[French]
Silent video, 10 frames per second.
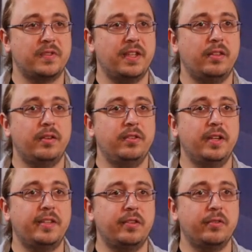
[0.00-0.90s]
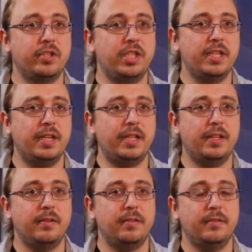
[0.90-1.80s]
concernant les nouvelles technologies et les,
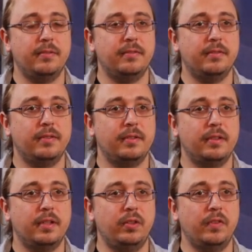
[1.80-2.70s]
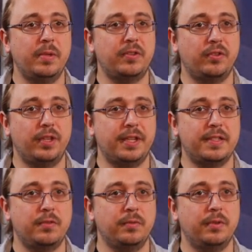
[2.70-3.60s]
euh, nouvelles méthodes de
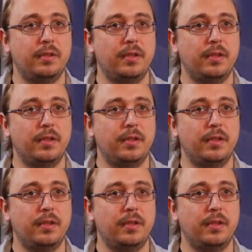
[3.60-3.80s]
narration,